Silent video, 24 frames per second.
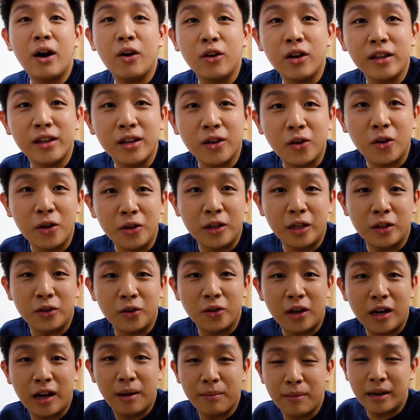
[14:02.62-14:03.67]
ko lang ng konti itong
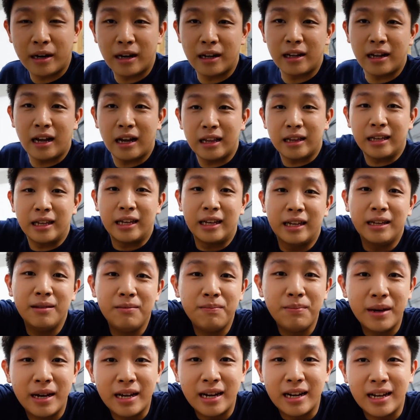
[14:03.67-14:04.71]
camera natin
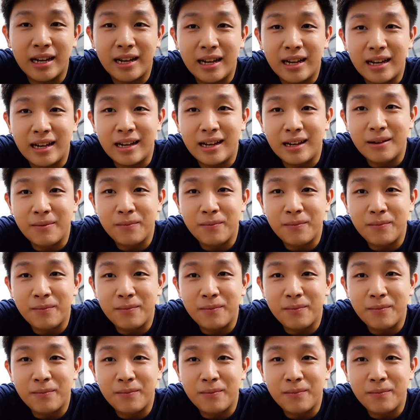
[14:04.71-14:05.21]
para,